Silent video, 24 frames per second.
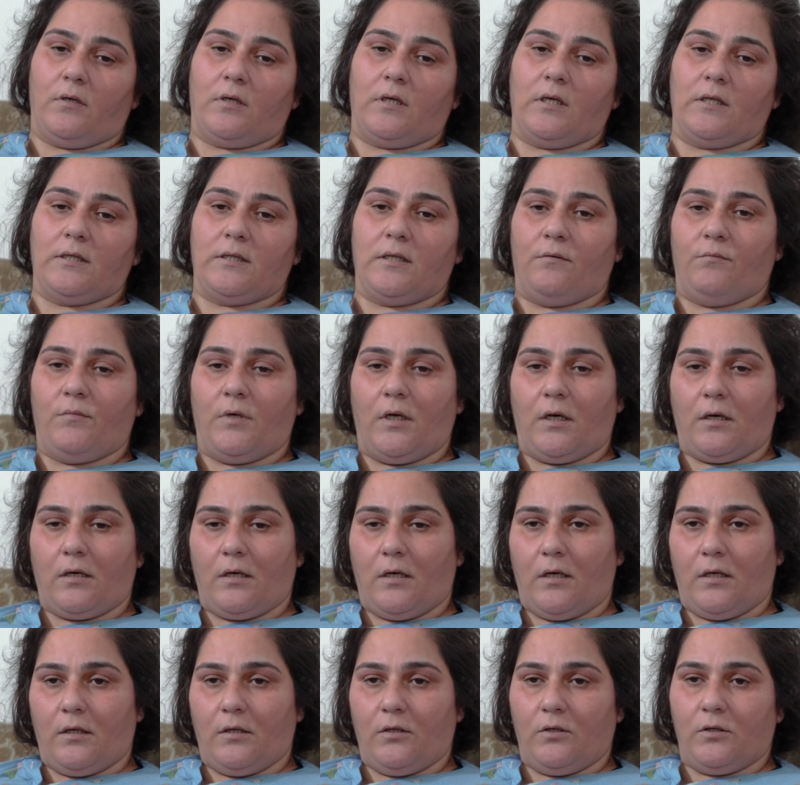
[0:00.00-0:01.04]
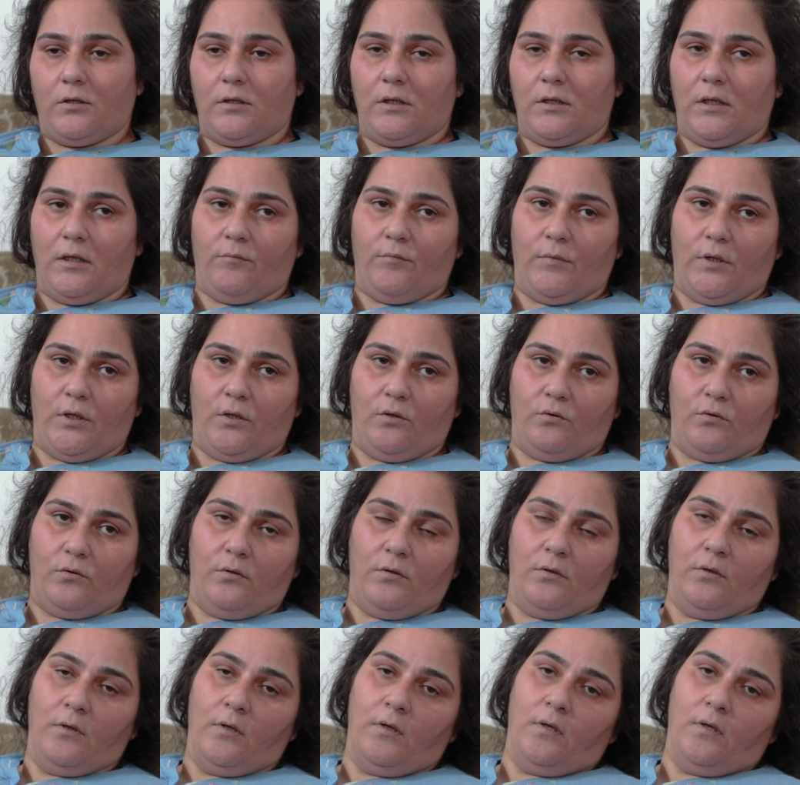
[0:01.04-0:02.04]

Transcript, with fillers: كذا مرة انقطع منه